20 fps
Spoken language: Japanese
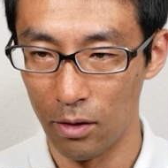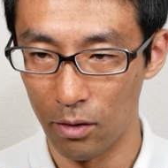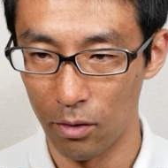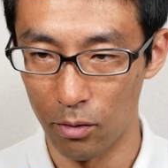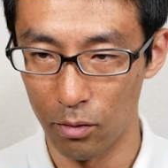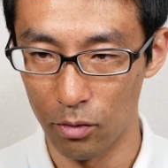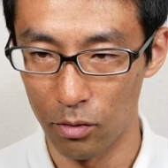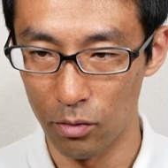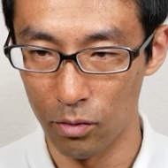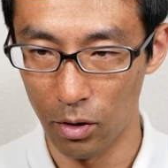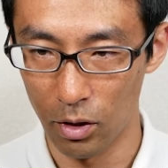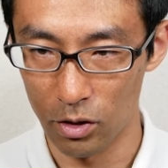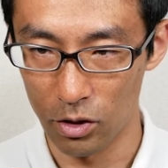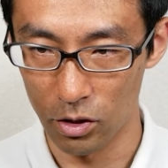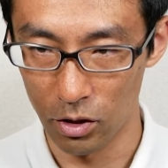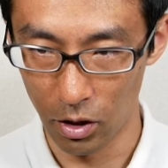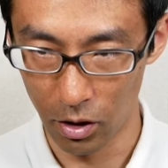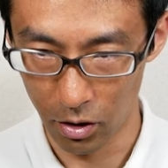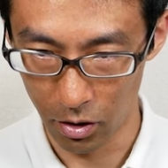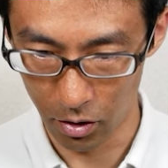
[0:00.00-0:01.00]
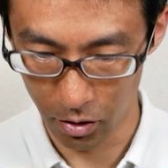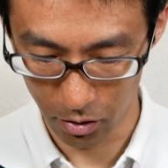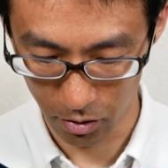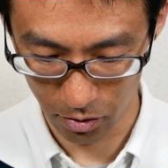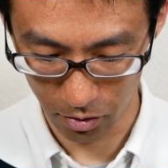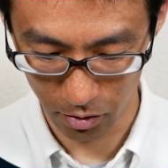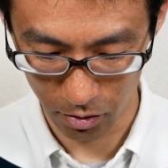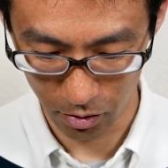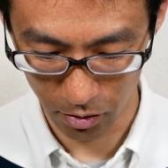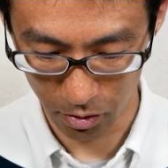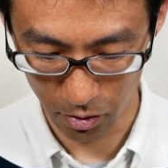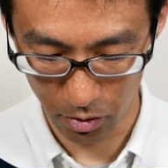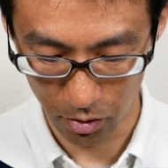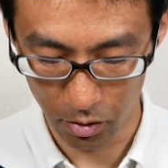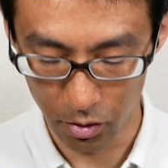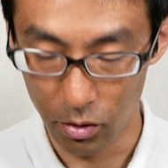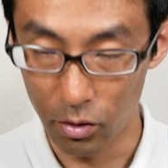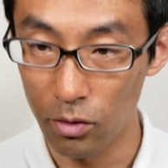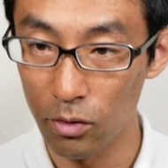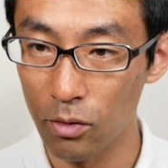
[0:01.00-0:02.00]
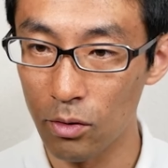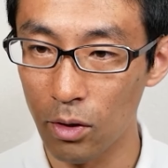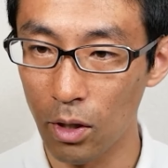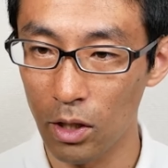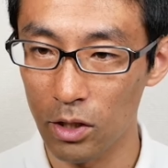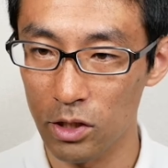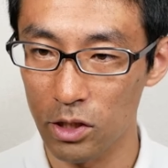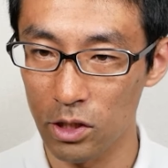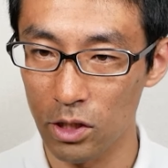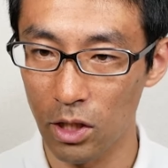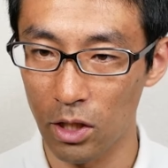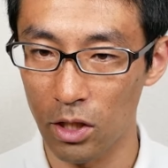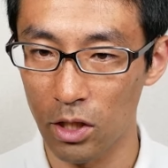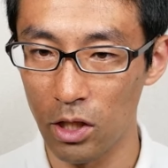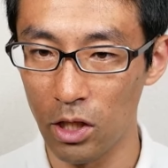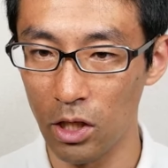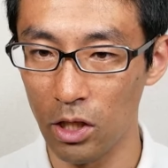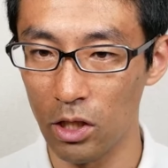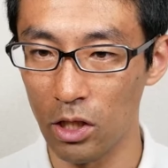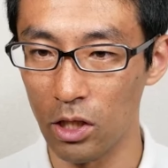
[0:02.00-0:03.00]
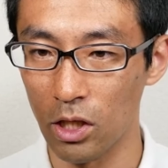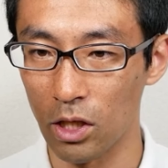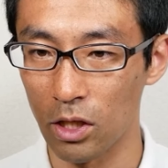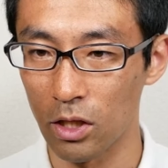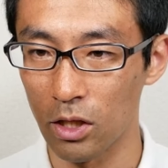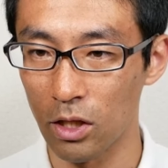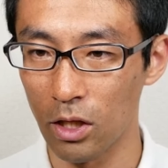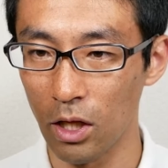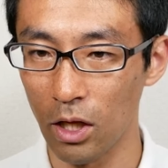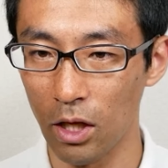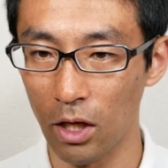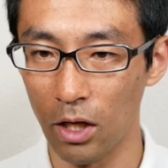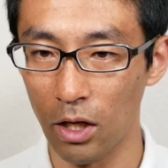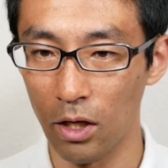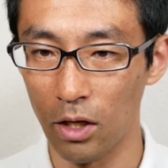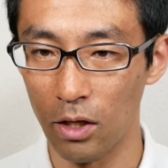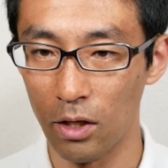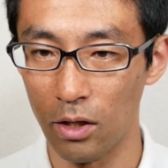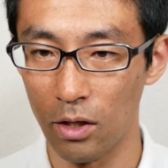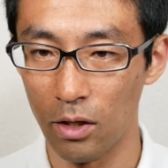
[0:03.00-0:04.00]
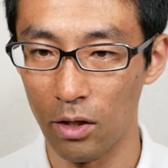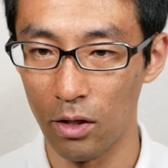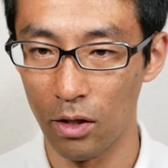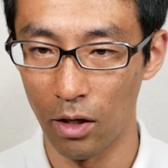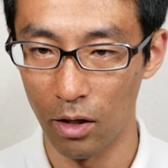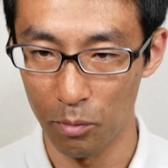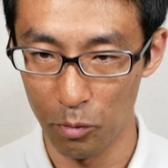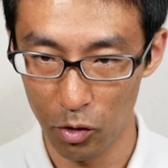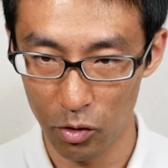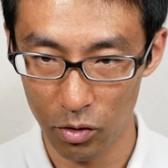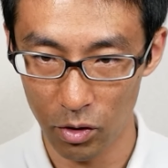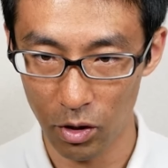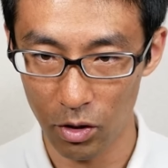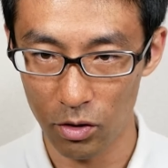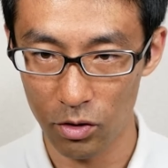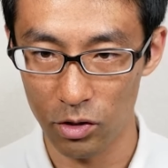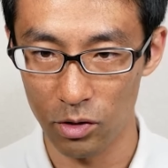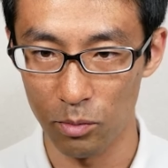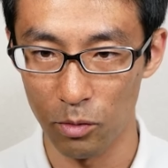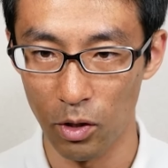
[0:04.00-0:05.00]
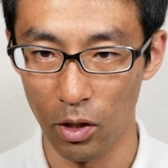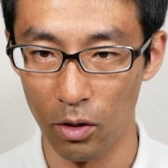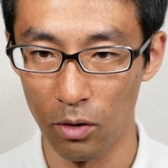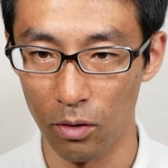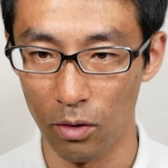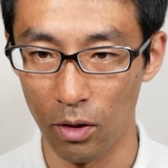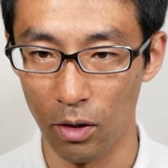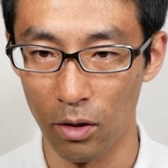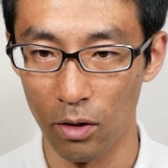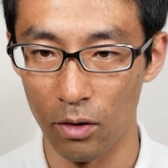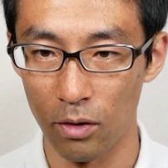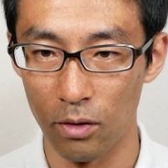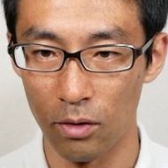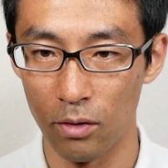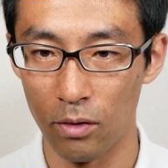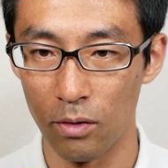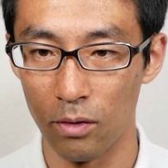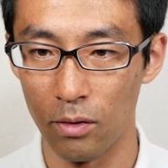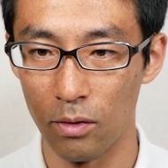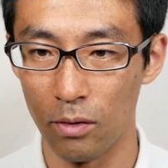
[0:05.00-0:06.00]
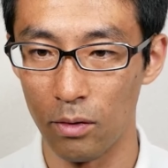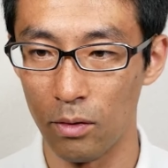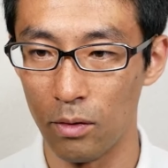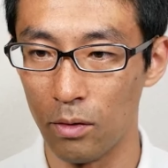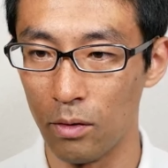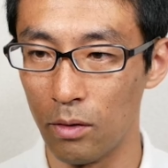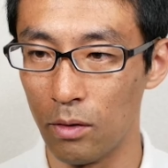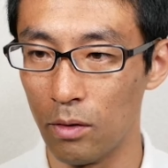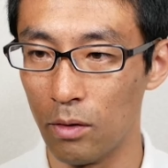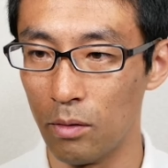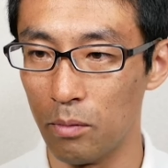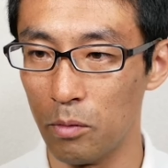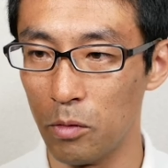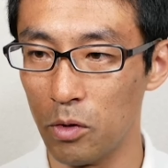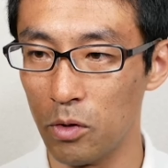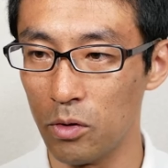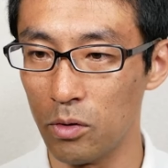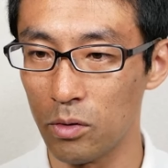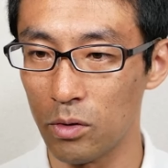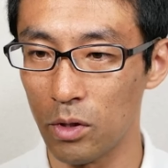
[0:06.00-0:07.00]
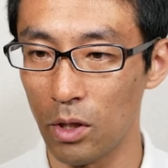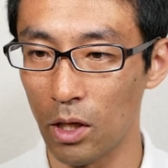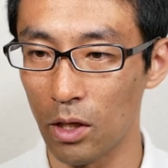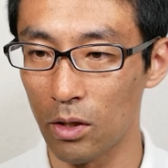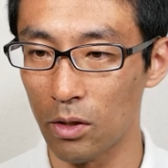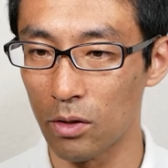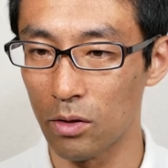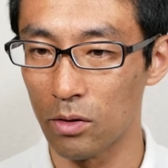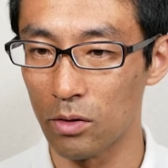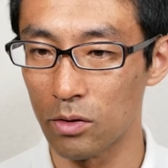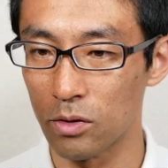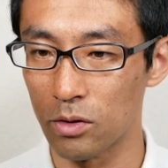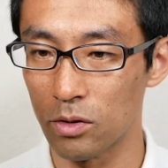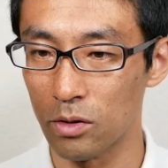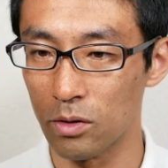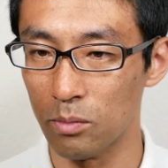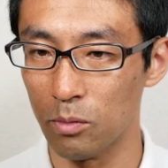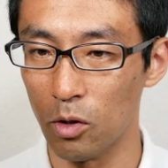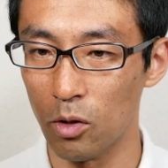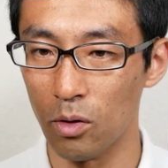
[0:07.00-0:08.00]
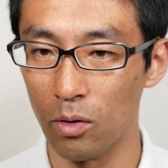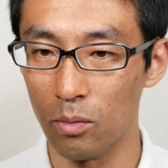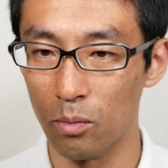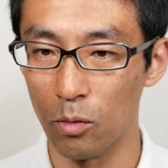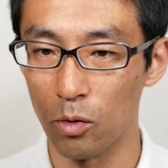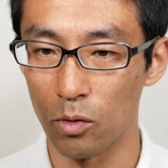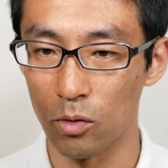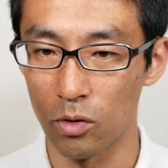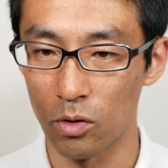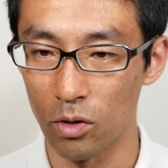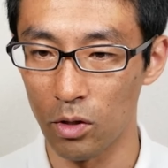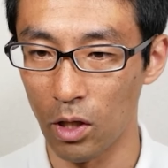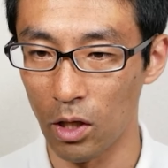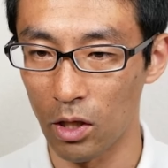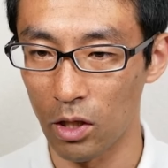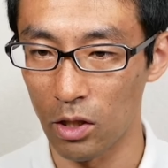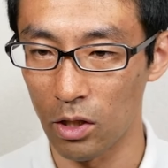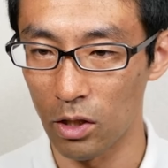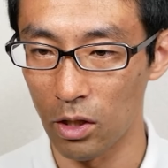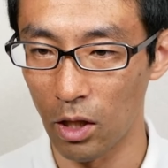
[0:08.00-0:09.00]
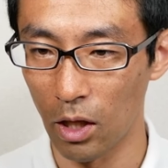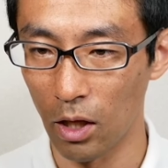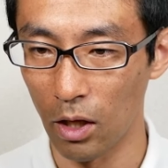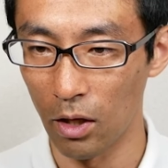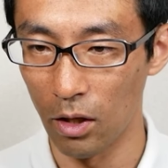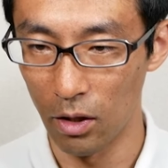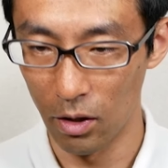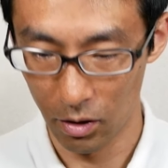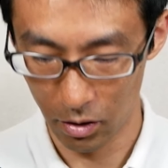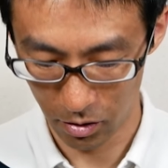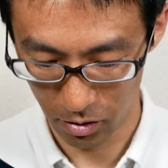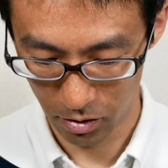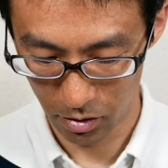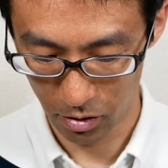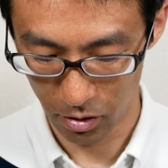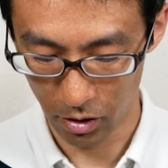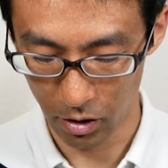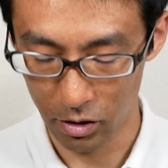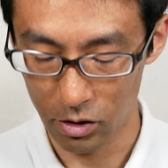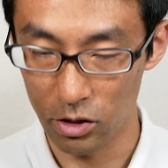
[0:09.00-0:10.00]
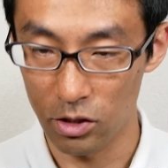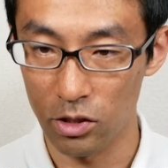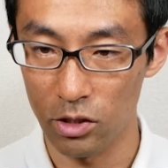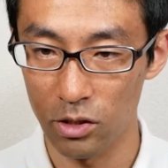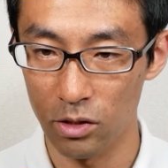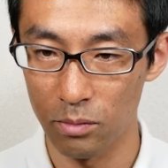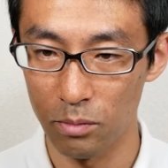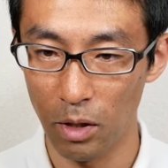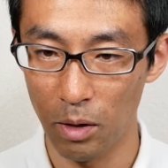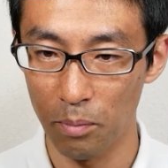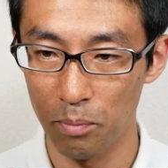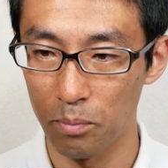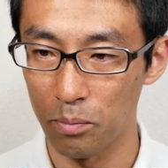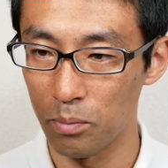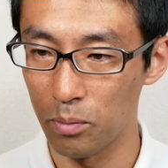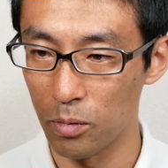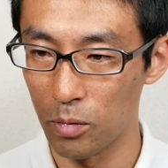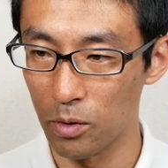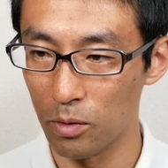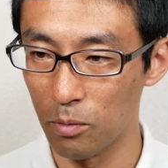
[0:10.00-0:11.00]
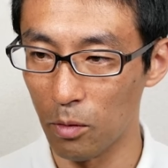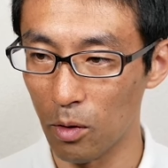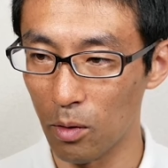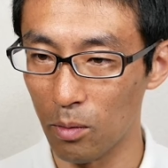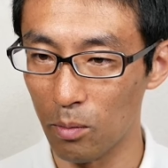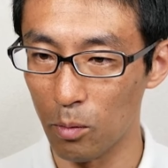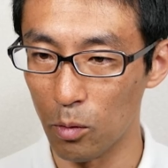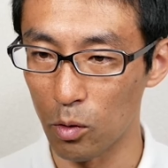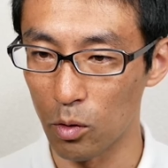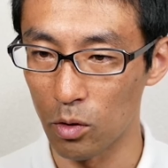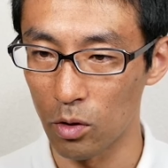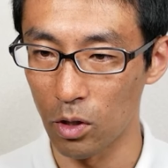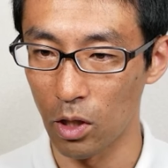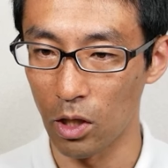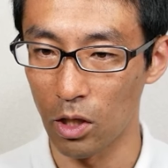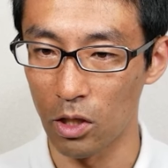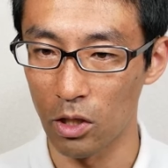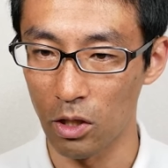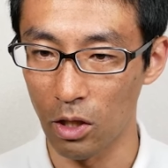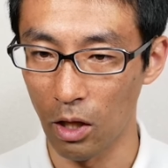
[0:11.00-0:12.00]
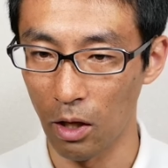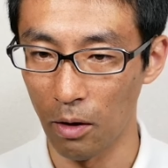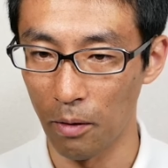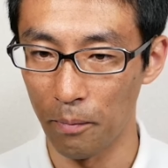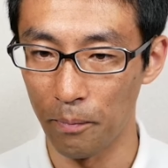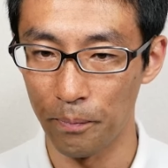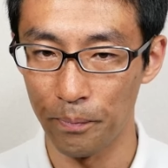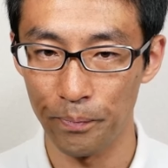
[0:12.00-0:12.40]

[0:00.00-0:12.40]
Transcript: お U8 ね U8 がキーになってあミューテックスもないのかミューテックスも持ってきてハッシュマップも持ってきて